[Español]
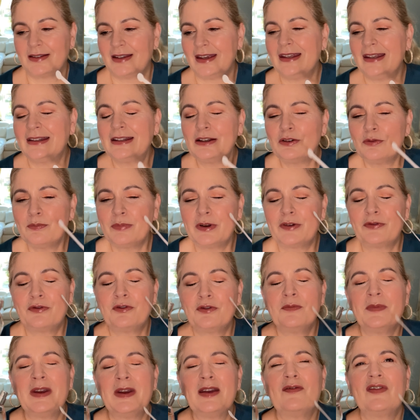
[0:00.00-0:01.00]
Este es un
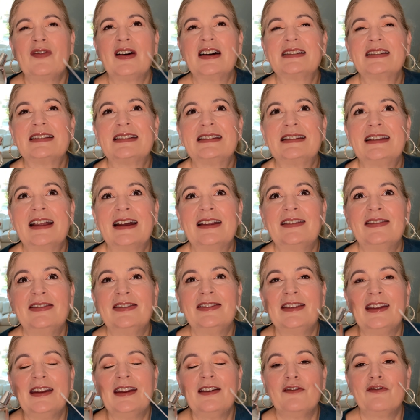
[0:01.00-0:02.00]
perfume
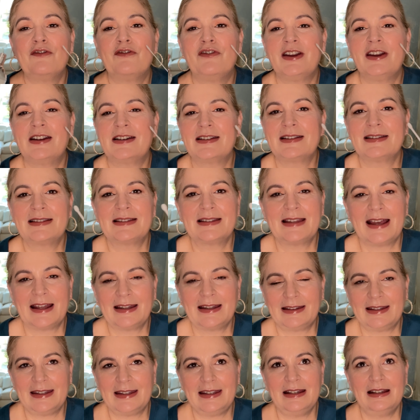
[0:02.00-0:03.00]
bastante
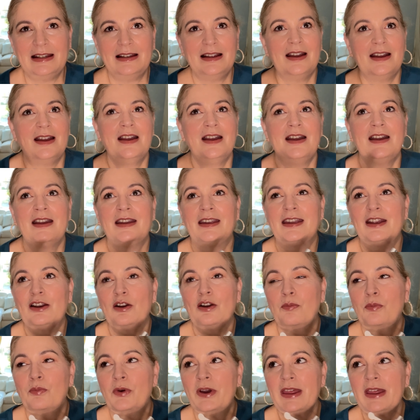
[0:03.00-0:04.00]
versátil que
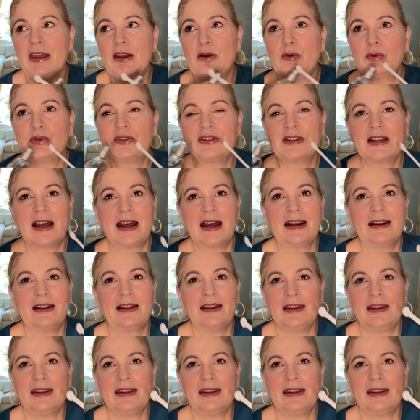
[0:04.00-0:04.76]
lo puedes usar.